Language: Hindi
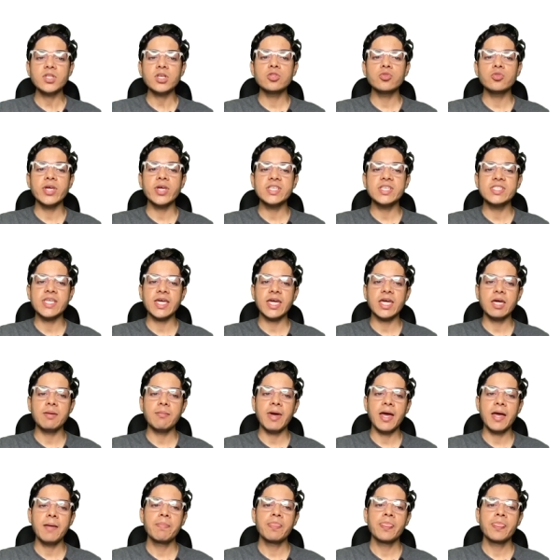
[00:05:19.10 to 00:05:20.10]
तो ये सिक्किम
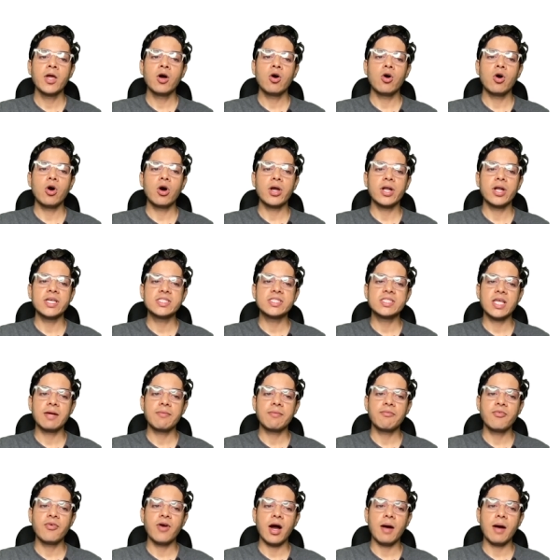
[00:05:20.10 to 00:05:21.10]
है और इस
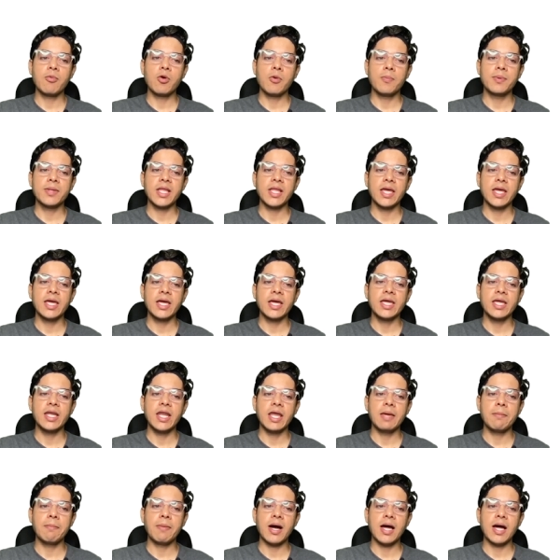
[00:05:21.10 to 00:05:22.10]
तरफ आपको पता ही है कि
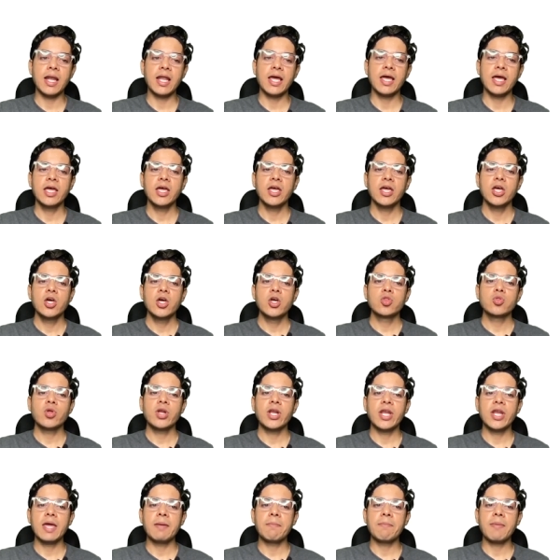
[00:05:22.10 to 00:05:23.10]
नेपाल है तो
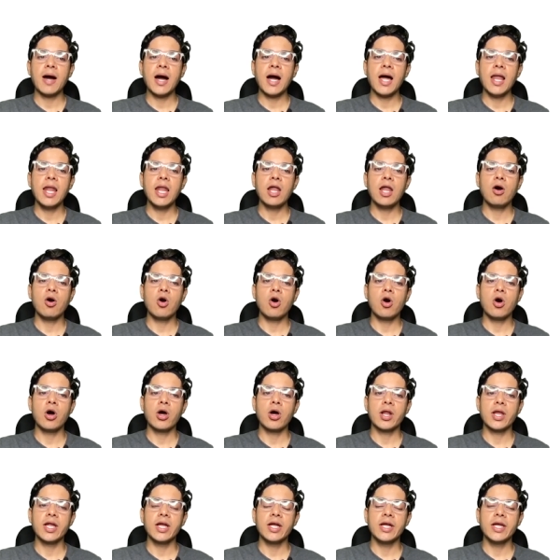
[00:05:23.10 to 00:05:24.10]
नेपाल
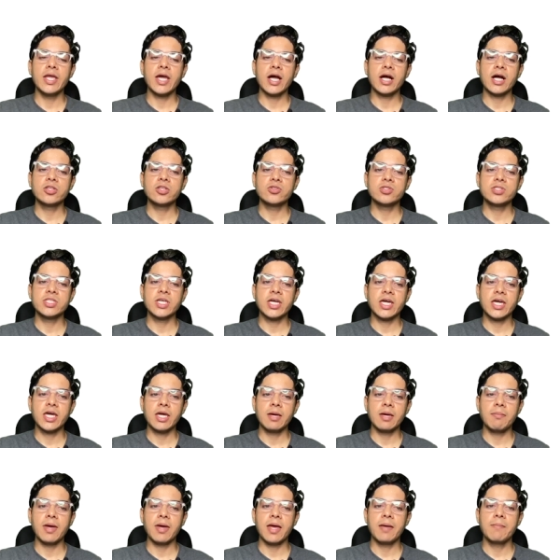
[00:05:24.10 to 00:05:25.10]
और इंडिया का जो
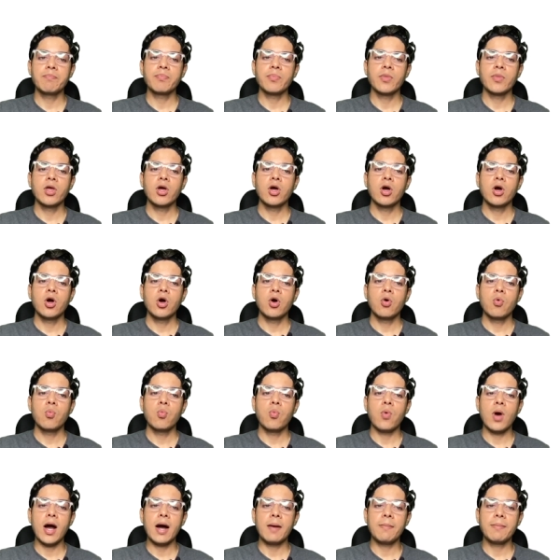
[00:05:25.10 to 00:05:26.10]
सिक्किम है
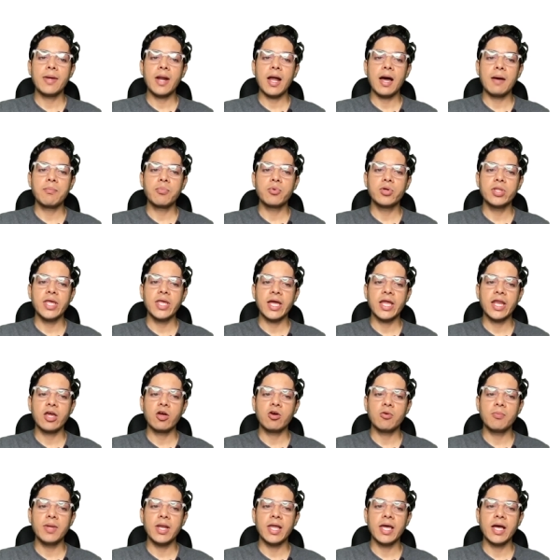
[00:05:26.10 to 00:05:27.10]
वहां पर आपको देखने
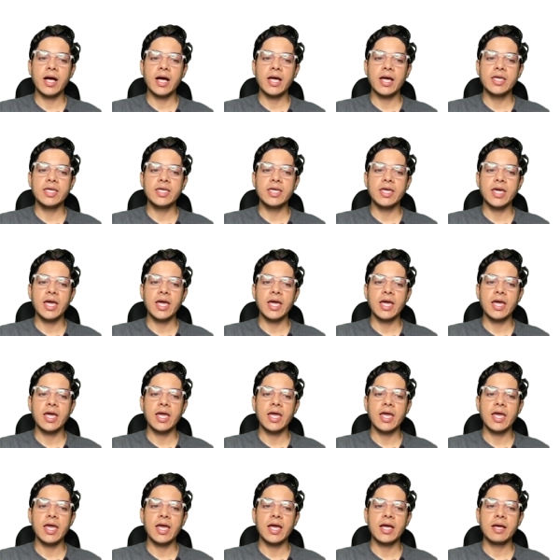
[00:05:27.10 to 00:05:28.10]
को मिलेगा ये
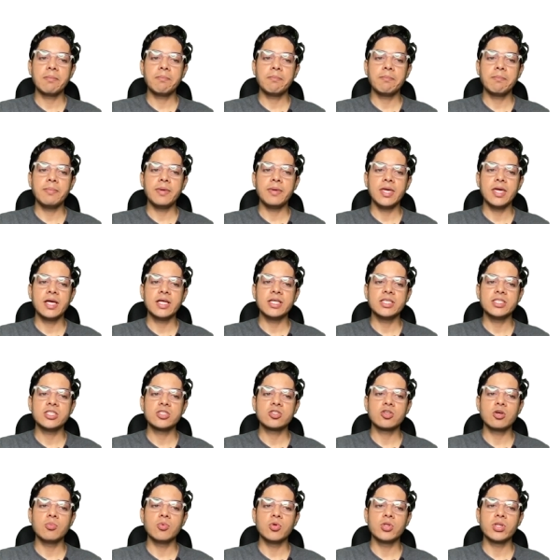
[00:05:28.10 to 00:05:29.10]
एक पीक
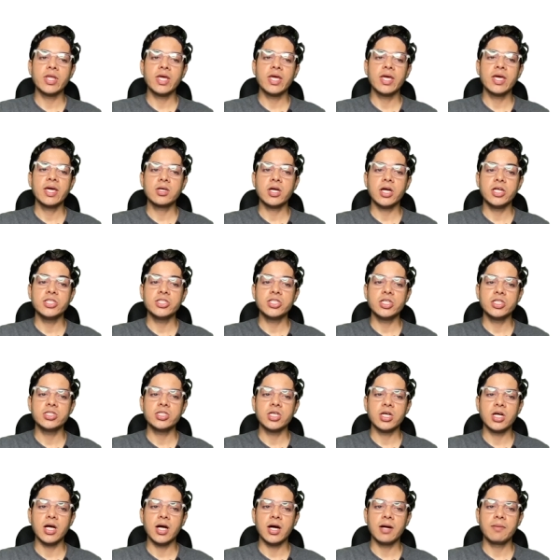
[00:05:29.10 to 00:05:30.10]
जिसको बोलते हैं
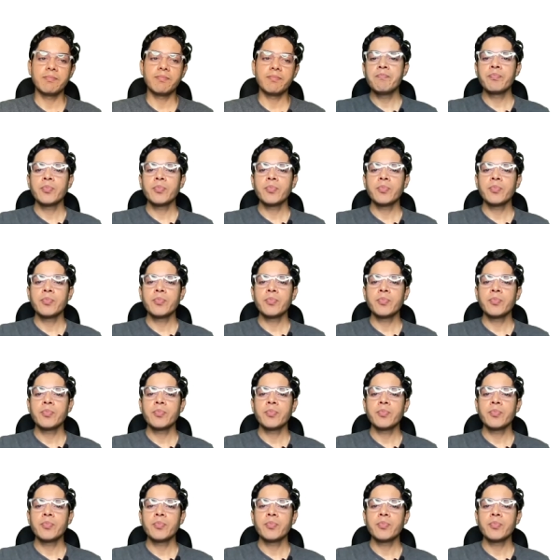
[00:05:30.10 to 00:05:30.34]
कंचनजंगा